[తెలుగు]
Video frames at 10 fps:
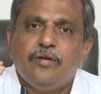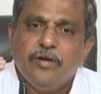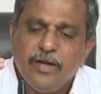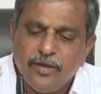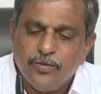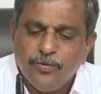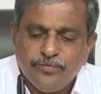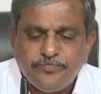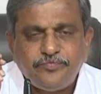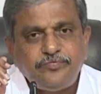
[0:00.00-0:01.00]
లేదు
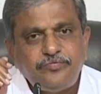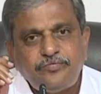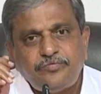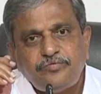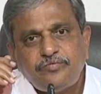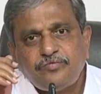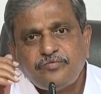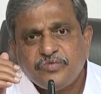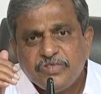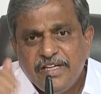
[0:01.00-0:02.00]

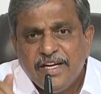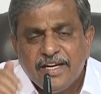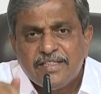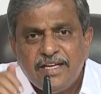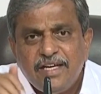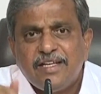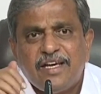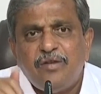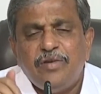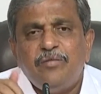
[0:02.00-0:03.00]
నిన్న జరిగిన
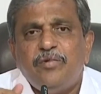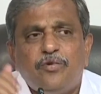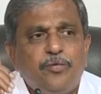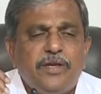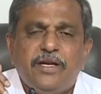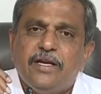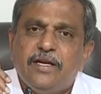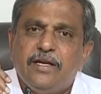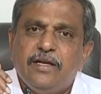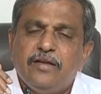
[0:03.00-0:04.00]
దాని మీద మీ ఒపీనియన్
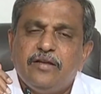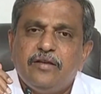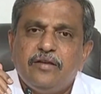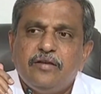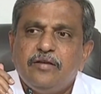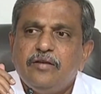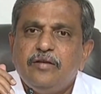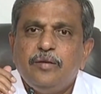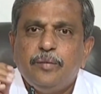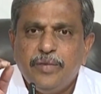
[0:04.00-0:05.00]
ఏంటి
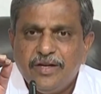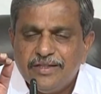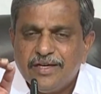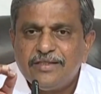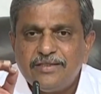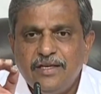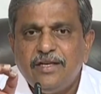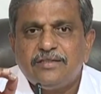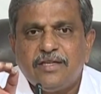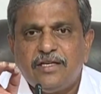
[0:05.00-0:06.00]
మీరు నిజంగా
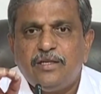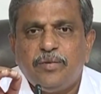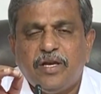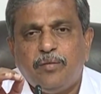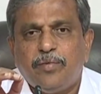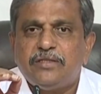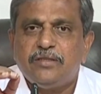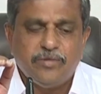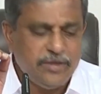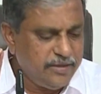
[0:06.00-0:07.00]
సీరియస్ రాజకీయ
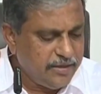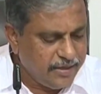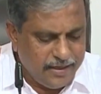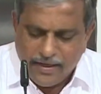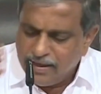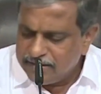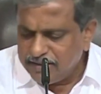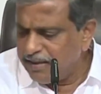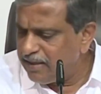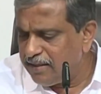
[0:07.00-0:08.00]
పక్షమైన ఆయనైనా
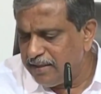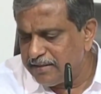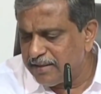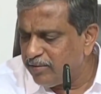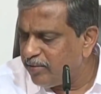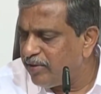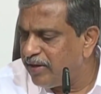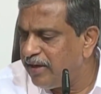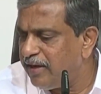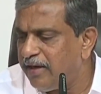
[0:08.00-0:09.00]
సరే నేను చంద్రబాబు
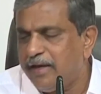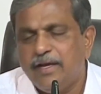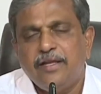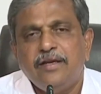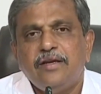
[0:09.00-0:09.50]
గారిని నేను అడిగేది